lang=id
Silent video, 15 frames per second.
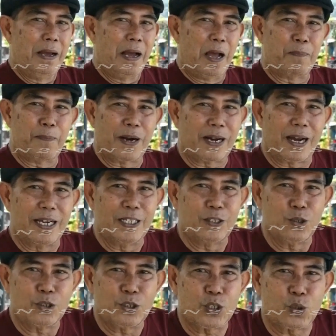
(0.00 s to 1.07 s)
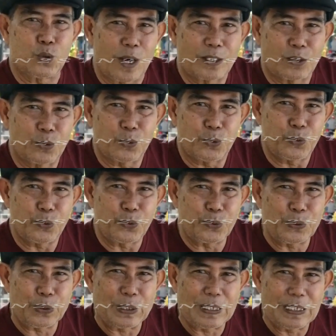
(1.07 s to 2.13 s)
Apakah itu sesuatu
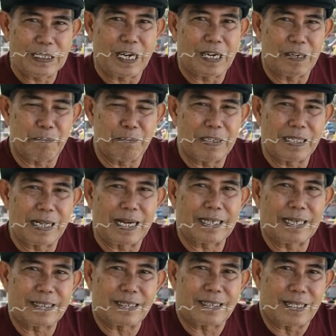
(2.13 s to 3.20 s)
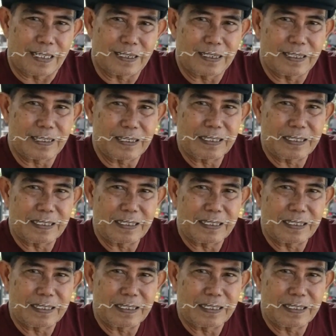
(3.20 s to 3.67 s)
yang mengagetkan